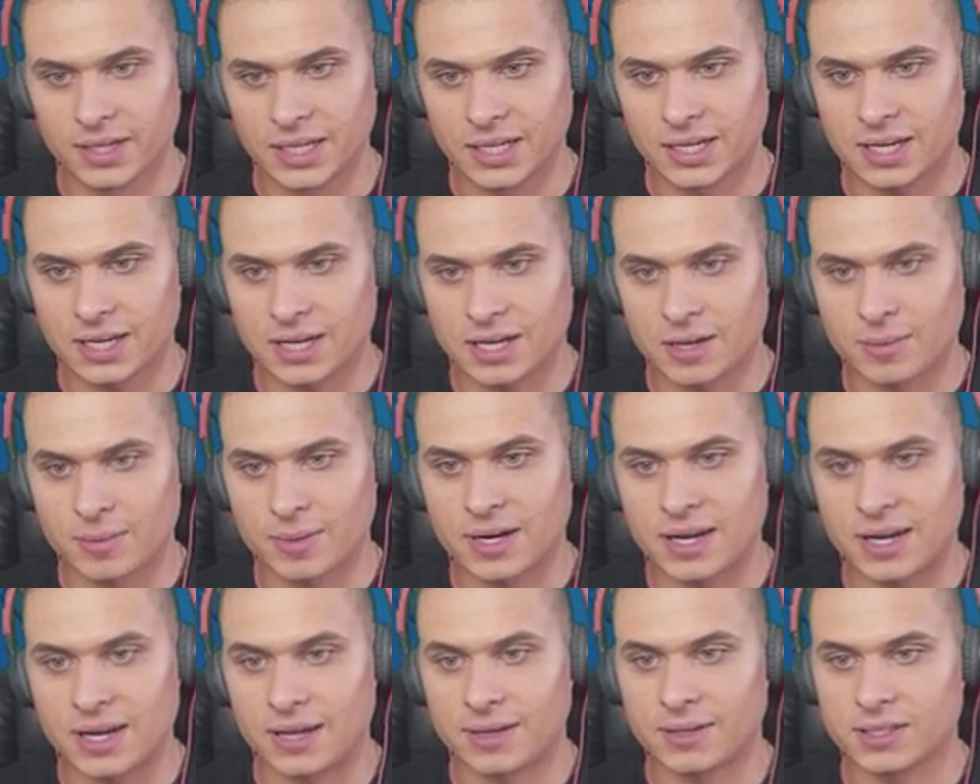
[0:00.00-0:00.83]

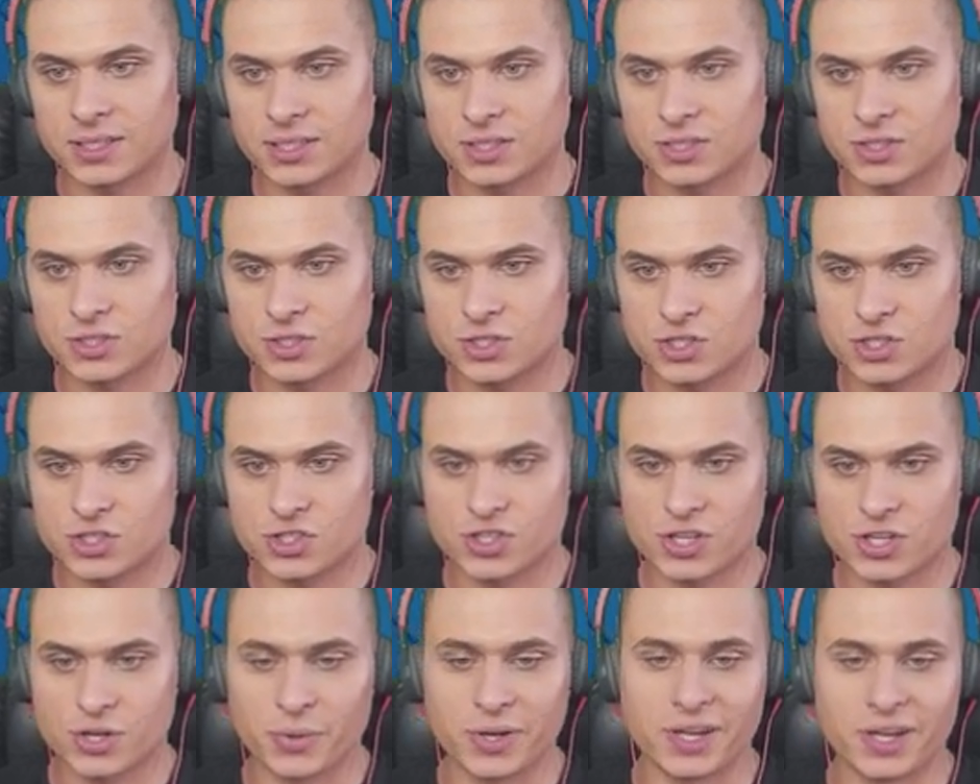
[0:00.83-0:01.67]
Dobra,
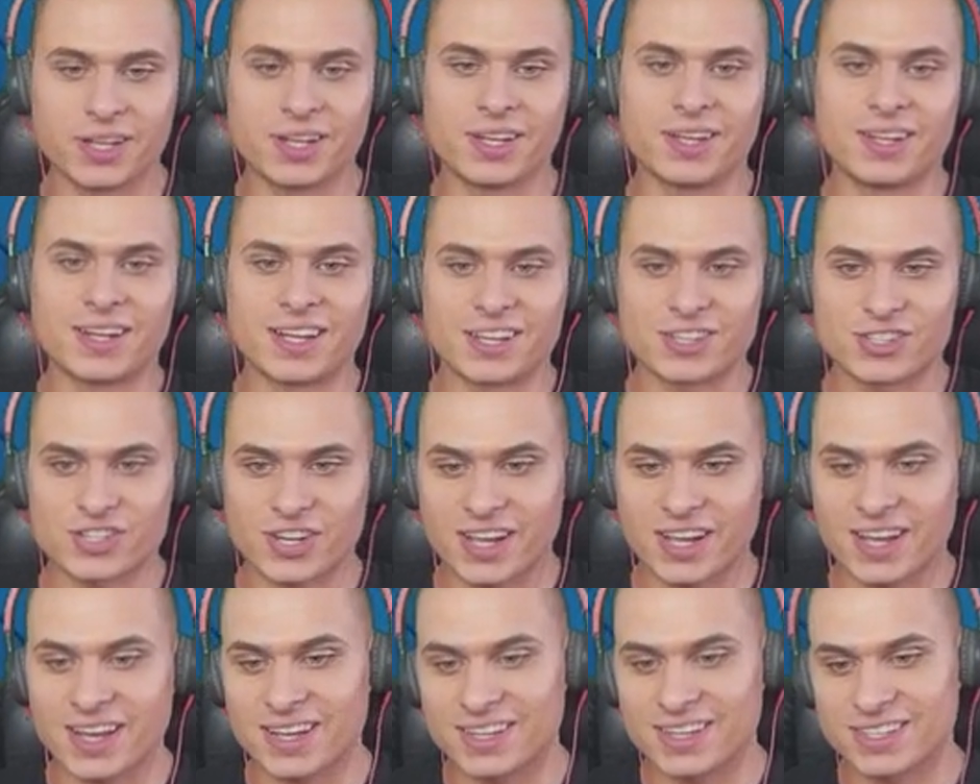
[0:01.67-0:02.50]
trzy winy na
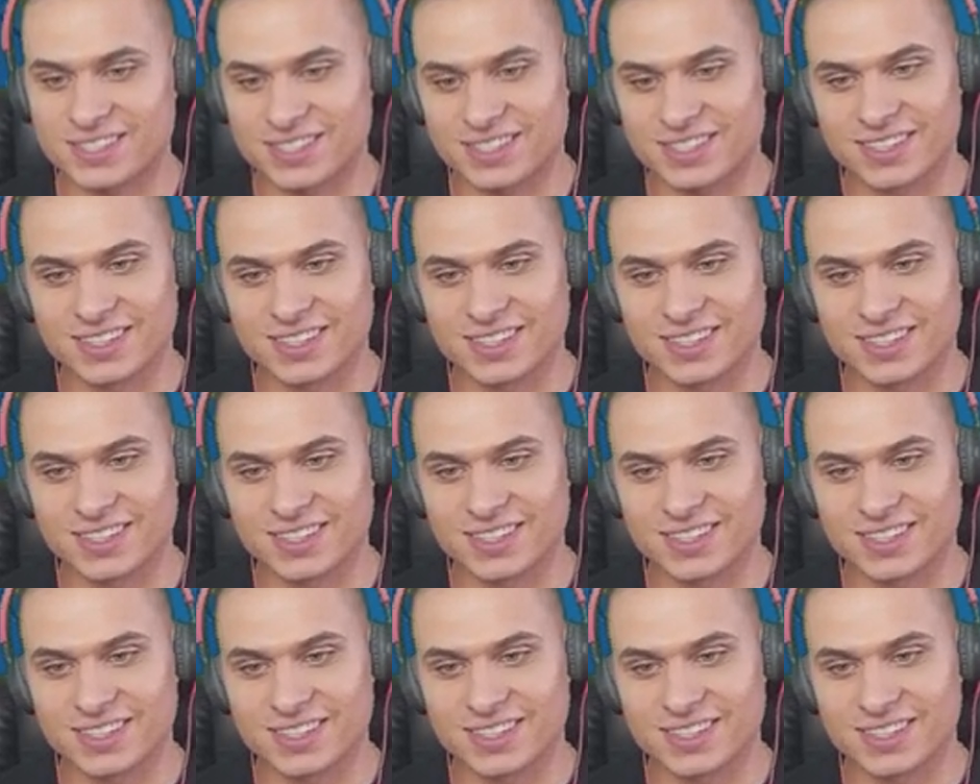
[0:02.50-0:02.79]
sześć.